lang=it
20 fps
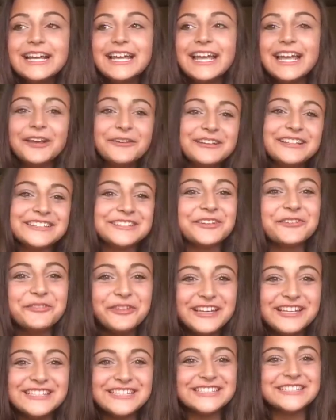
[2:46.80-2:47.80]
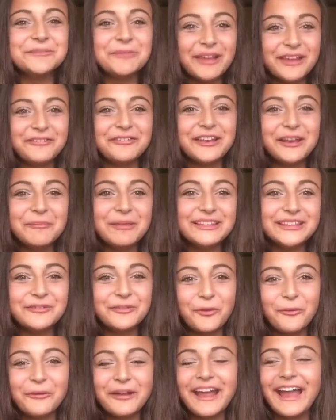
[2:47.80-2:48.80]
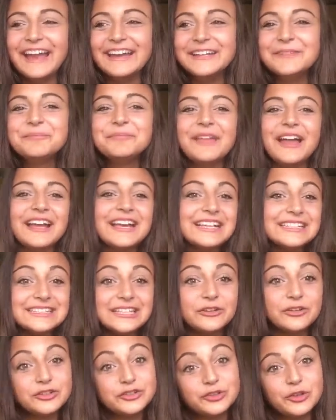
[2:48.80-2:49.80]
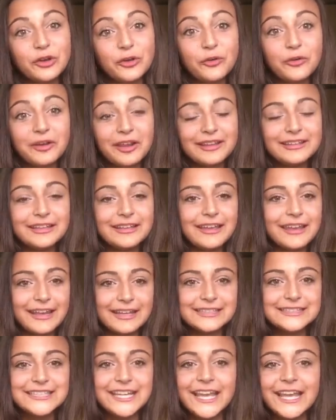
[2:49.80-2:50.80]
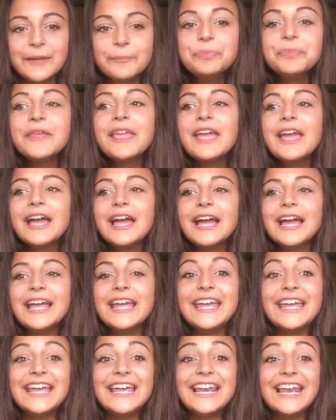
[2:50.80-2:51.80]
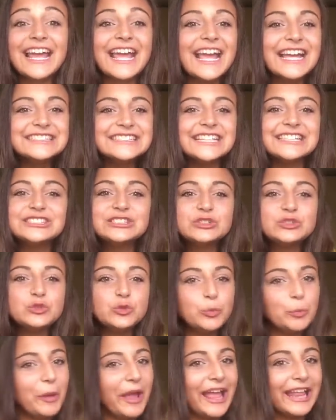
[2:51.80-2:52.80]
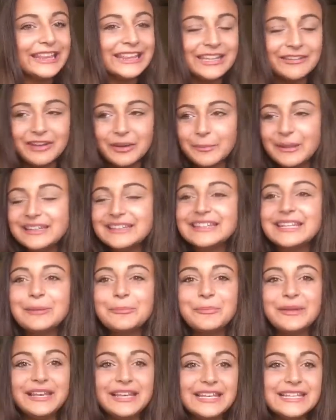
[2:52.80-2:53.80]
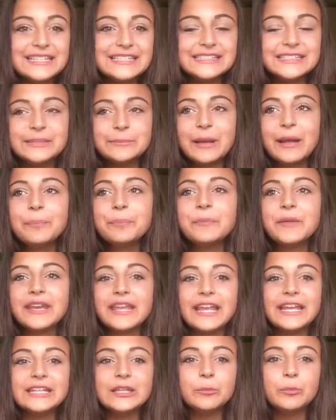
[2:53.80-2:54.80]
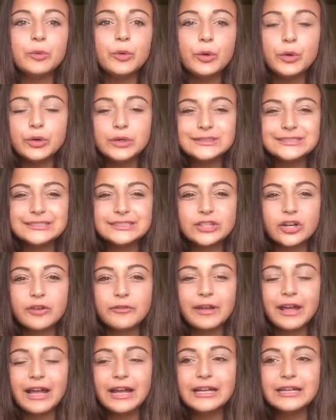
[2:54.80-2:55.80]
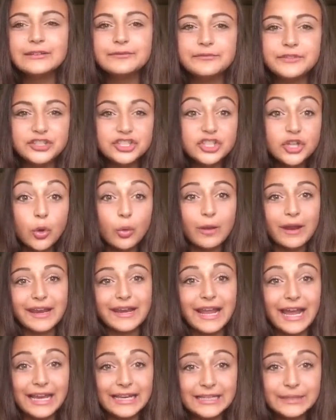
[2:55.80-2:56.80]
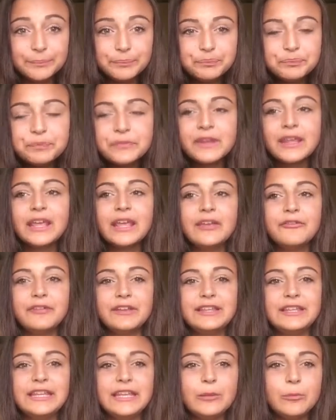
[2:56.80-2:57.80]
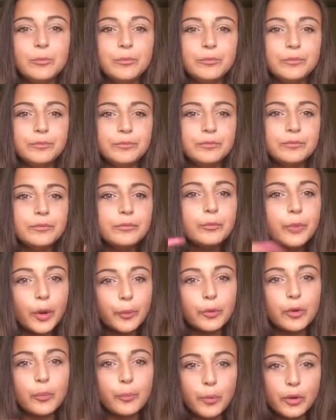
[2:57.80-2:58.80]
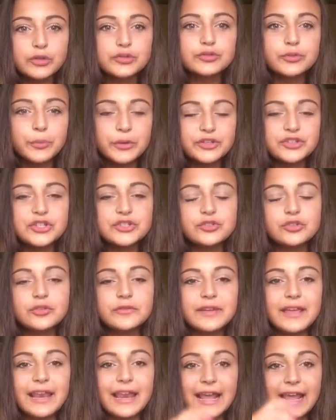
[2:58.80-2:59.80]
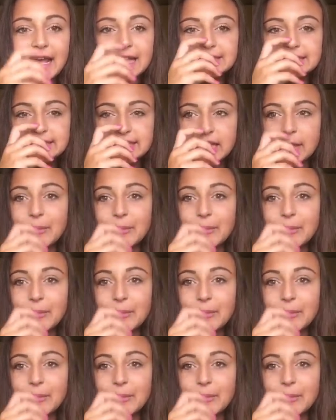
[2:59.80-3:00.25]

e quindi sono felicissima che finalmente avrò un cane, anche se non so ancora di che razza è. E la casa è stupenda, veramente bellissima perché tipo si trova vicino a un canale Infatti mh, proprio il posto preciso dove è la casa si